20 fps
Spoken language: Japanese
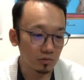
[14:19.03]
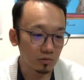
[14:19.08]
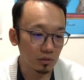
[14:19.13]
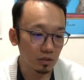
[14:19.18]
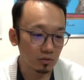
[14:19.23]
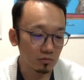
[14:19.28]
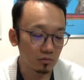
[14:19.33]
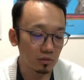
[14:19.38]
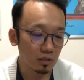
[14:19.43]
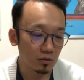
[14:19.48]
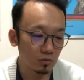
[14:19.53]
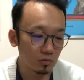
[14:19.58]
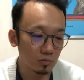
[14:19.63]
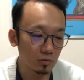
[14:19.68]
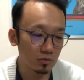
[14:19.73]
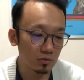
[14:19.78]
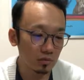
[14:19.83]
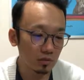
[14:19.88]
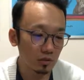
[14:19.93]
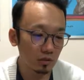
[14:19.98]
あるんだと
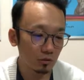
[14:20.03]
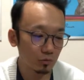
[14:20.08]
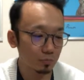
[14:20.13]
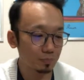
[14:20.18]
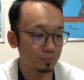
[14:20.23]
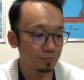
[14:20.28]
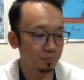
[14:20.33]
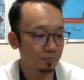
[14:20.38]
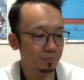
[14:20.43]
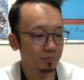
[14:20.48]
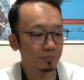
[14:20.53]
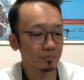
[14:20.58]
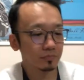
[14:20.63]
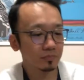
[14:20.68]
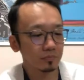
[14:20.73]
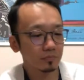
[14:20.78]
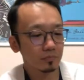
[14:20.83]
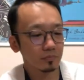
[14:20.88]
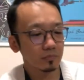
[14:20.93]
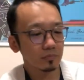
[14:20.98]
思うんですけどね
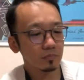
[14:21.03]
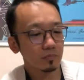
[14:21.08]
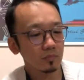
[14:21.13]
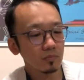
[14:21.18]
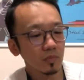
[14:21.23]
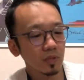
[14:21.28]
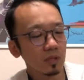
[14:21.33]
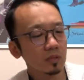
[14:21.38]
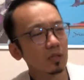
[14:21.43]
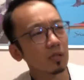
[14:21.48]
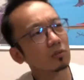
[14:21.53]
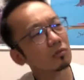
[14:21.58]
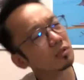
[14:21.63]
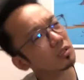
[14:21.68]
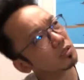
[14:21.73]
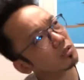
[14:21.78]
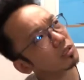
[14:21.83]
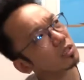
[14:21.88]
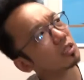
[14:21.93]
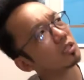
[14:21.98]
作
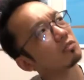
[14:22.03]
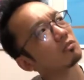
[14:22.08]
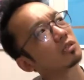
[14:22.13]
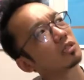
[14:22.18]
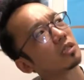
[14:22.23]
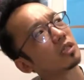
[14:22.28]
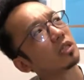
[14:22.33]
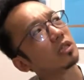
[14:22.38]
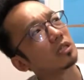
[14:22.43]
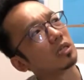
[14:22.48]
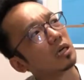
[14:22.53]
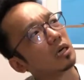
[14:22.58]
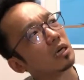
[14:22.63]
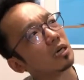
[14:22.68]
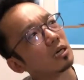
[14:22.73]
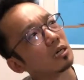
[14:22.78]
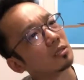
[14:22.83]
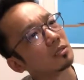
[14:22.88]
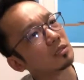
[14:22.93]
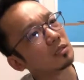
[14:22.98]
品的にはねなん
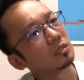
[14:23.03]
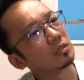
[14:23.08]
か